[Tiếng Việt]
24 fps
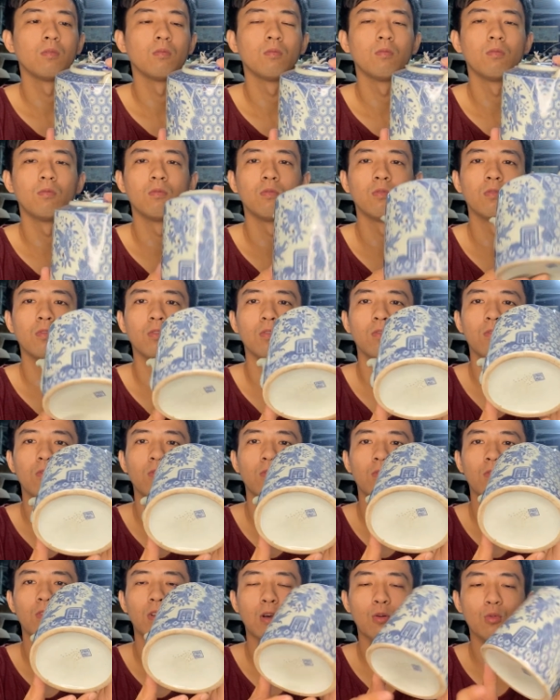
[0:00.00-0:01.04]
Ừ,
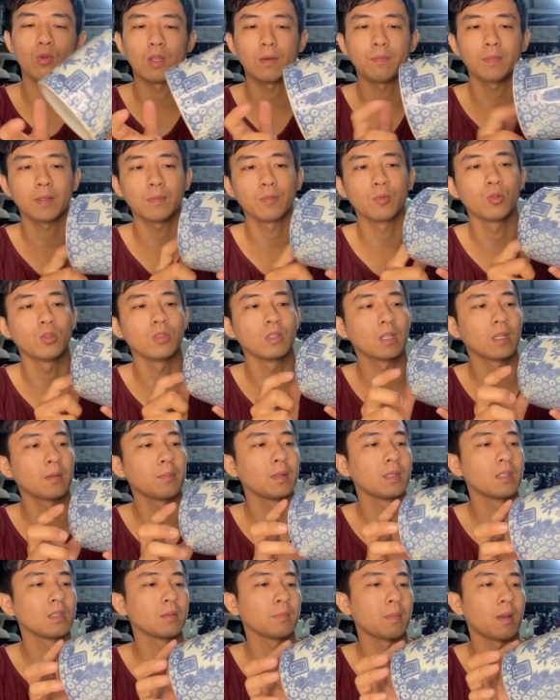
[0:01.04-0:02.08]
ừ, lâu lắm mới mua được cái
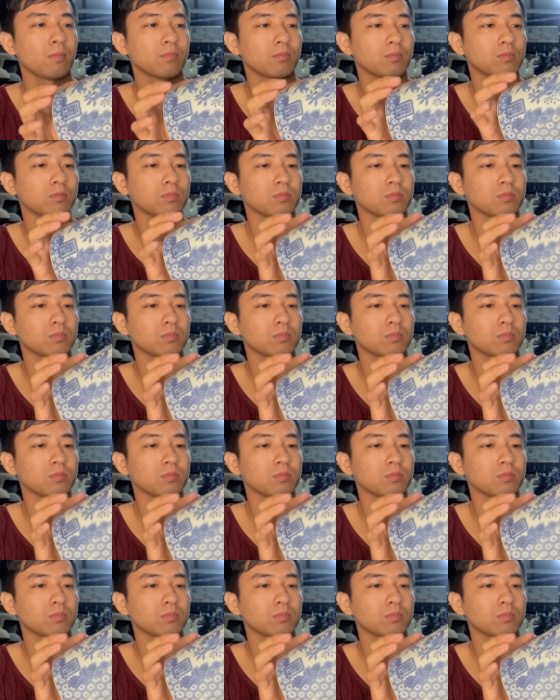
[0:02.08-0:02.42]
bình mập